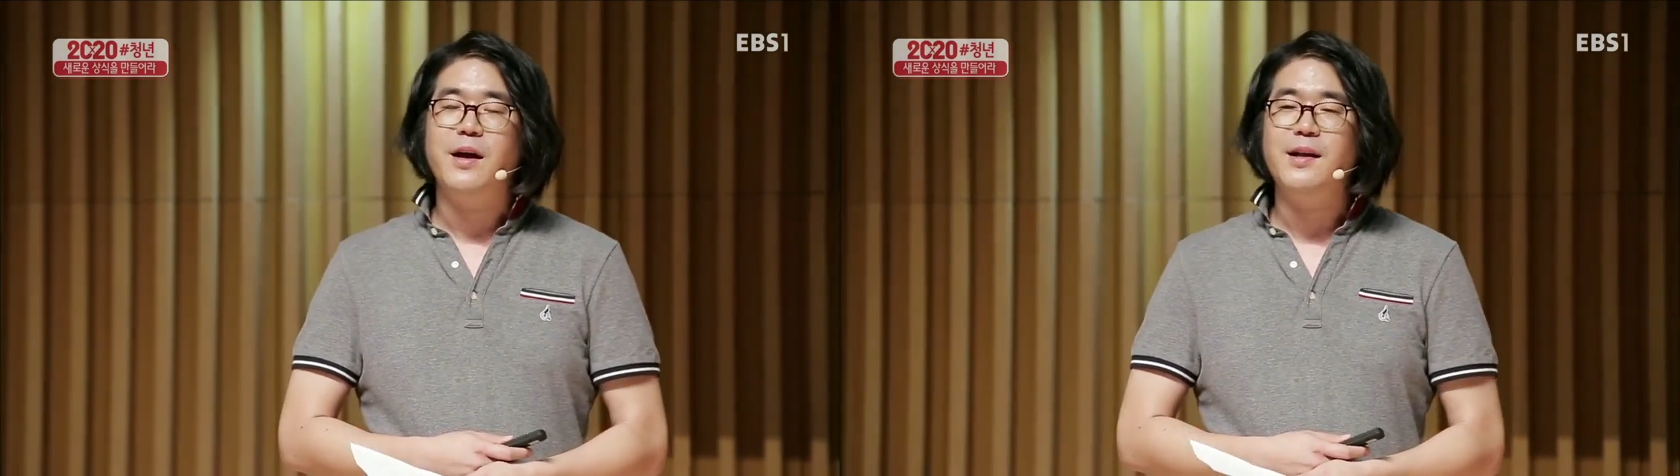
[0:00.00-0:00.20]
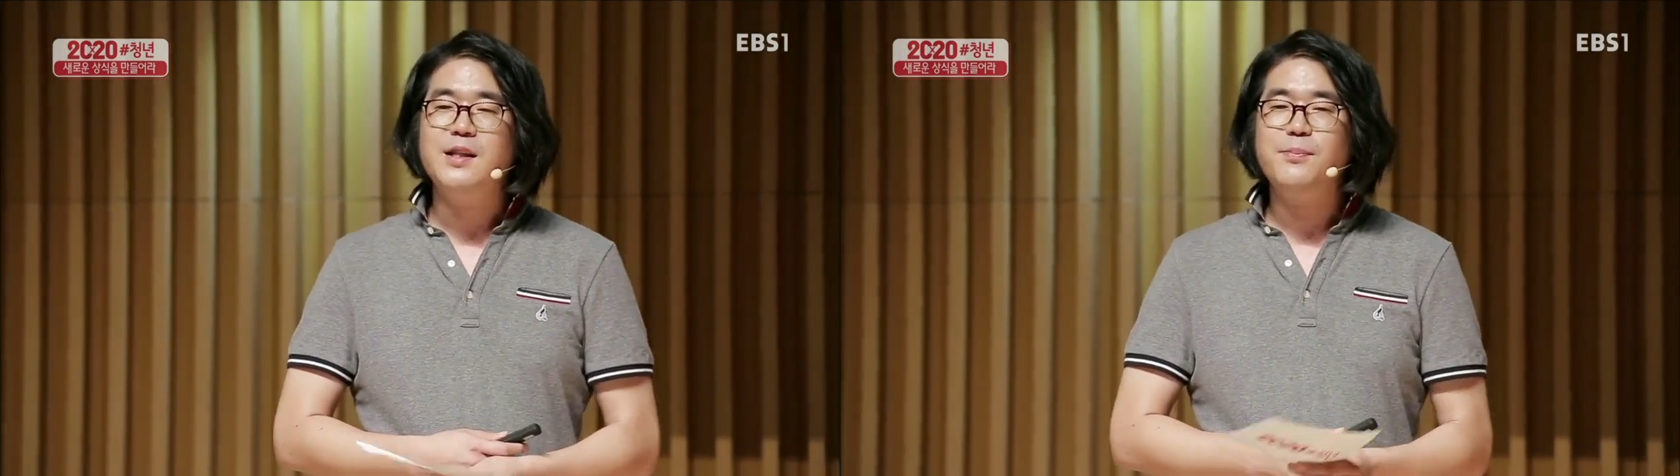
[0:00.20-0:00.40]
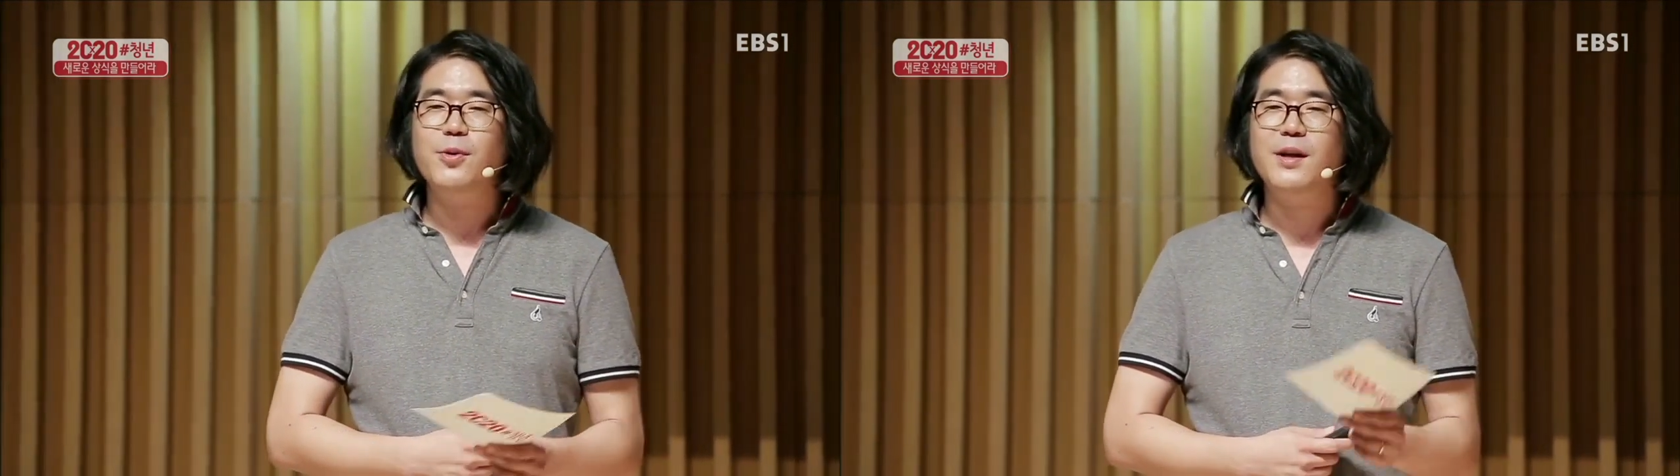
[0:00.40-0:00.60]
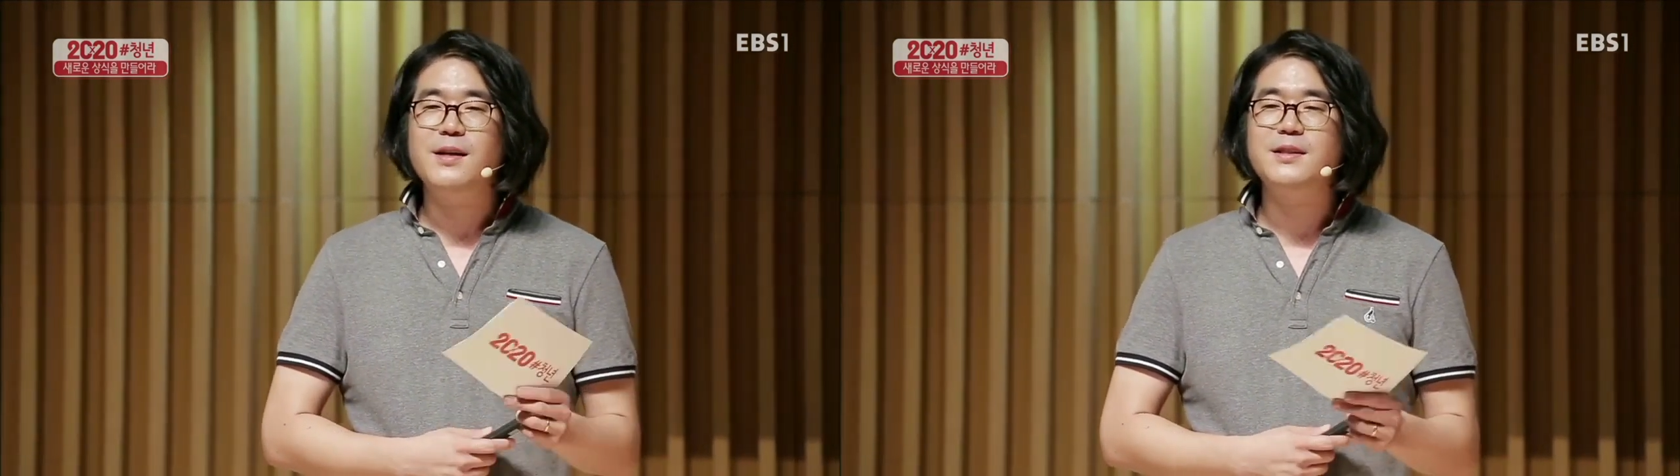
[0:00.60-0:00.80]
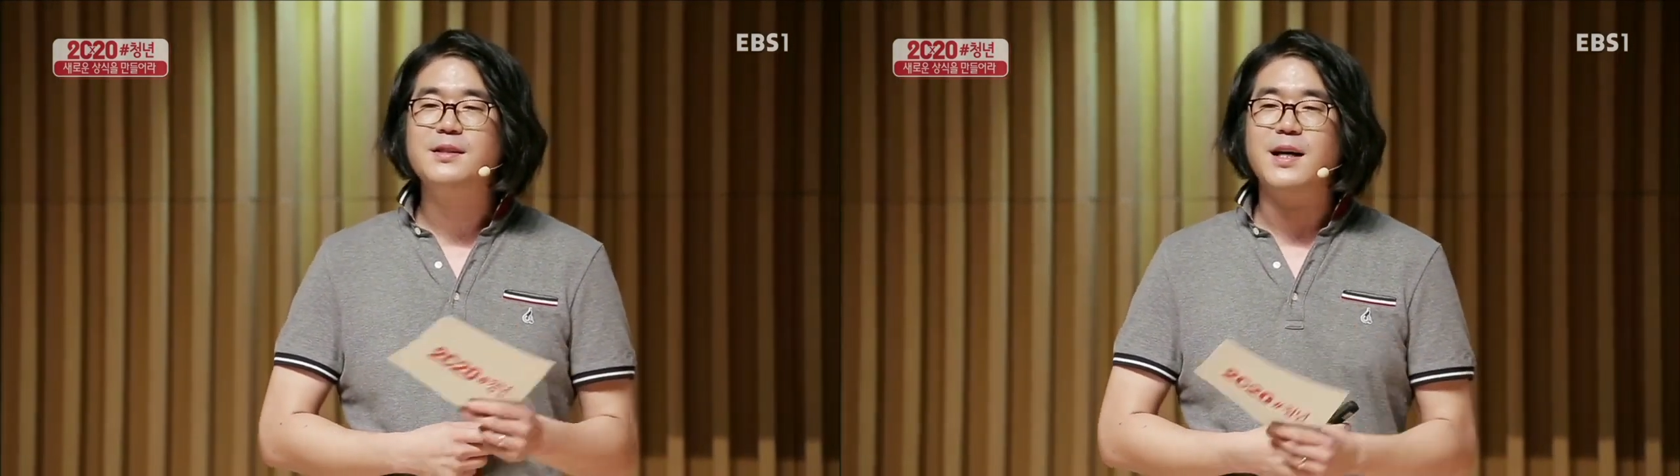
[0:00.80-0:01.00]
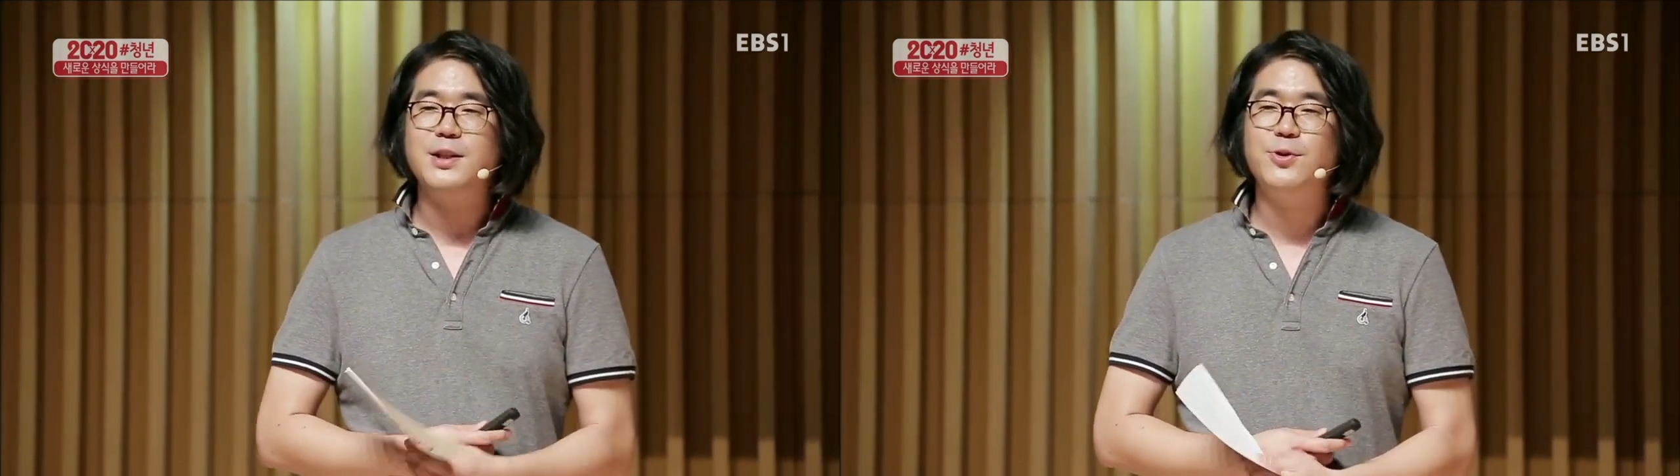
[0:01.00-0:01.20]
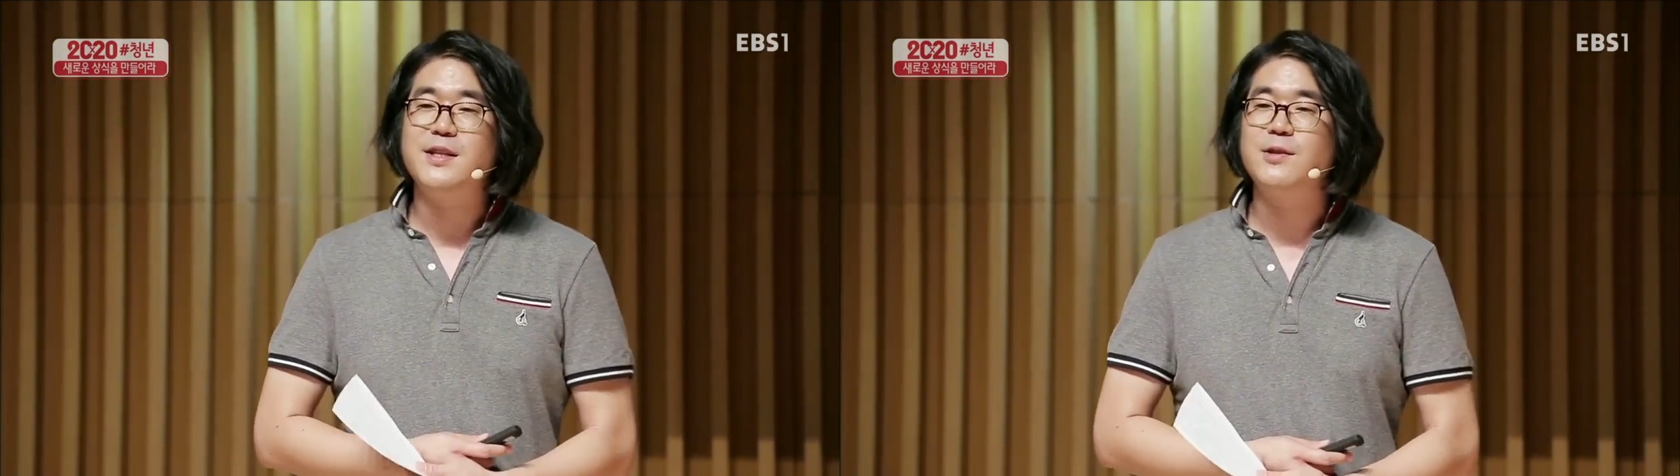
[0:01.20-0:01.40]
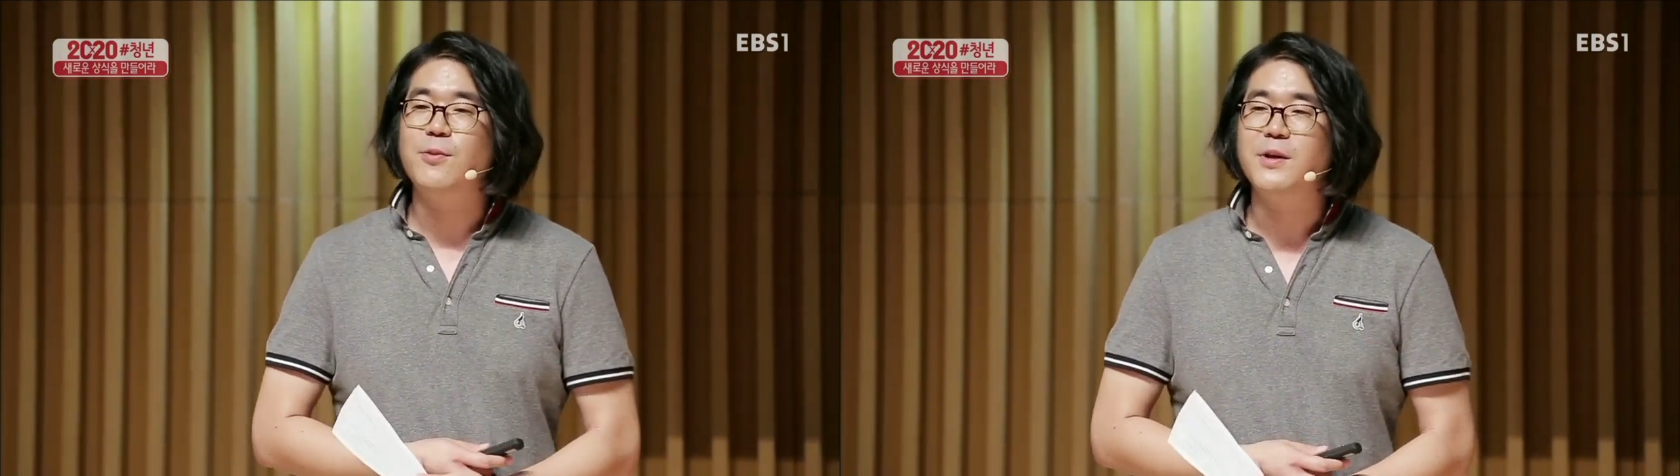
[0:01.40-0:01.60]
핸드폰 하나씩은 가지고
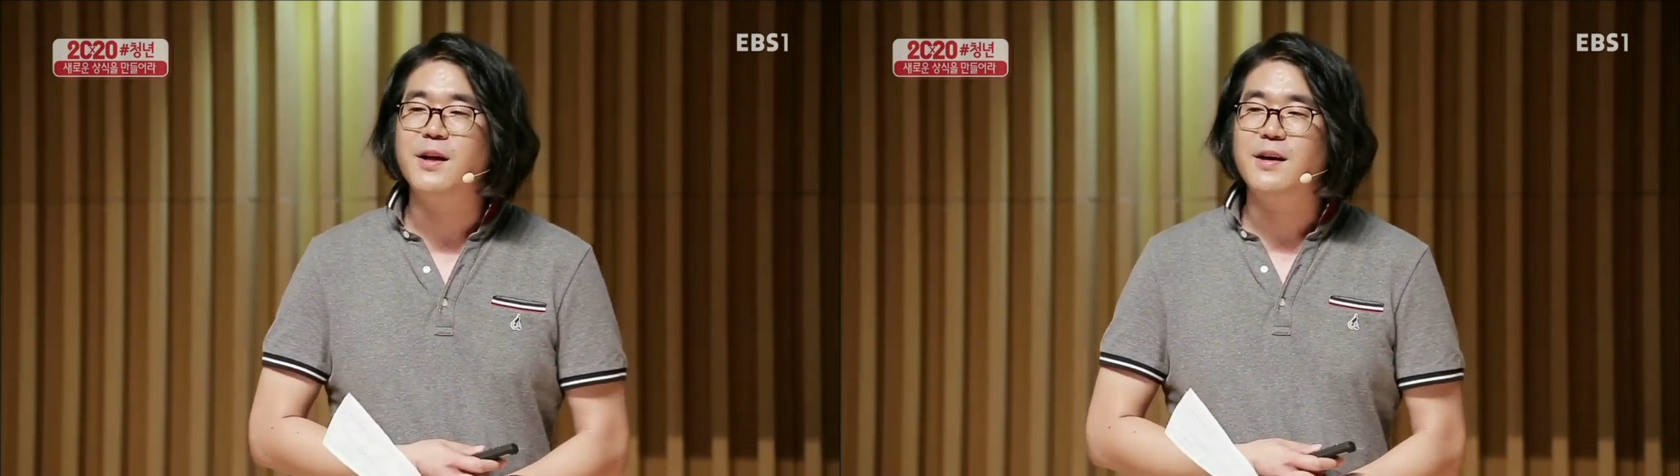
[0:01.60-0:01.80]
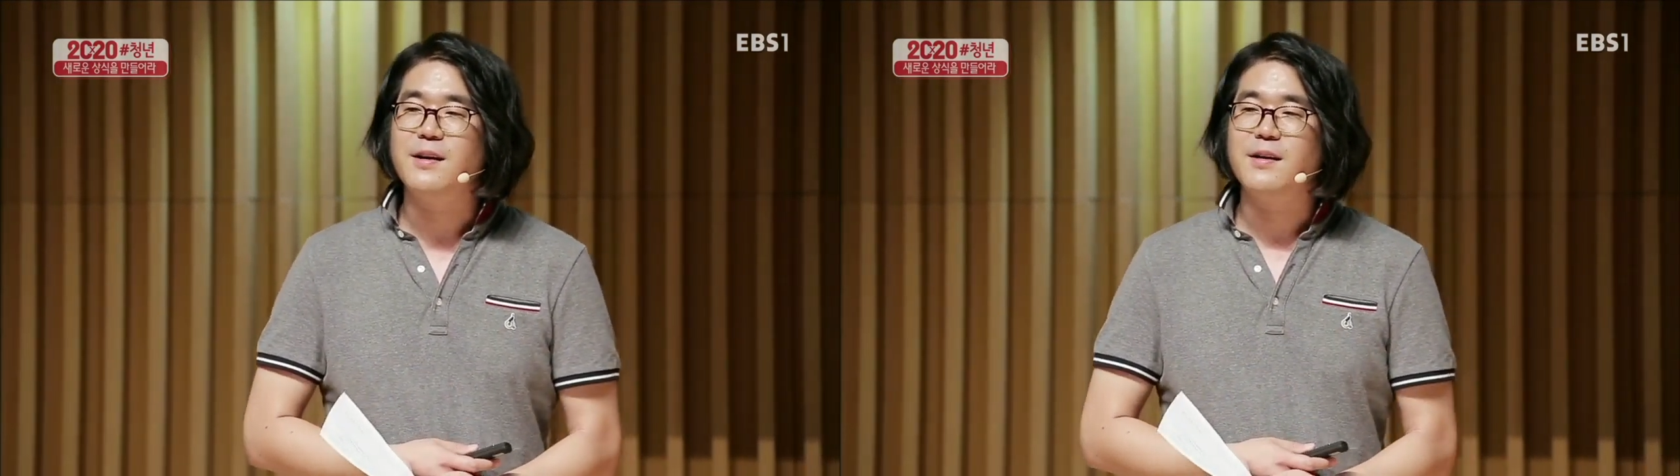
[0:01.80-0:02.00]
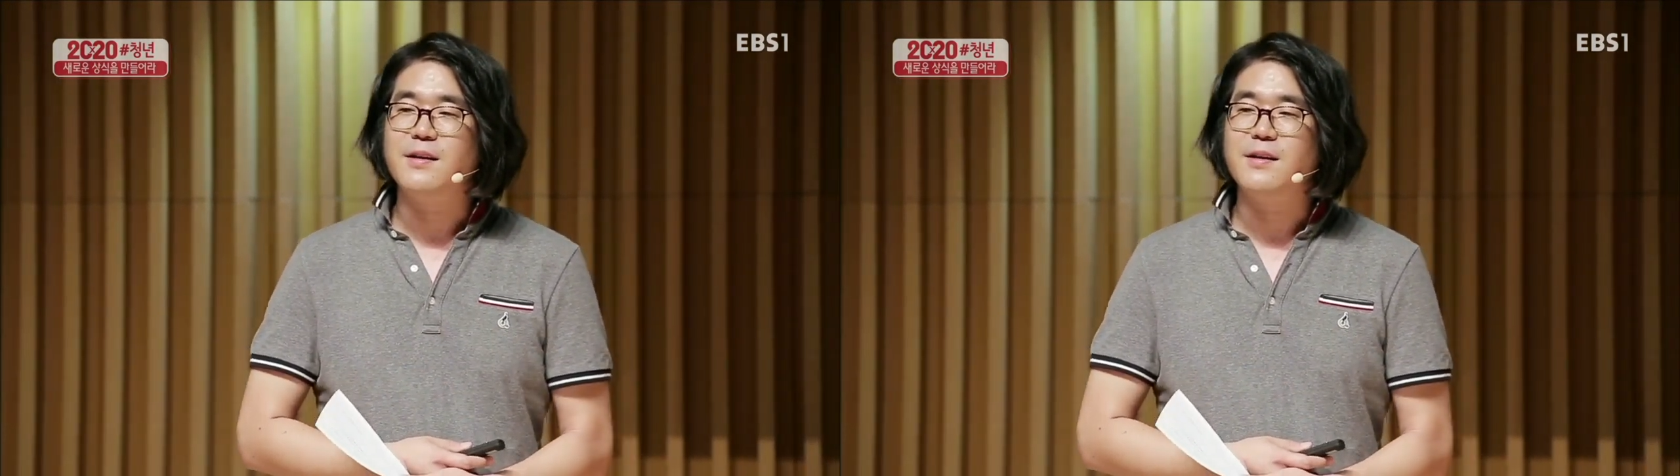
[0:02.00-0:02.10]
계실 겁니다.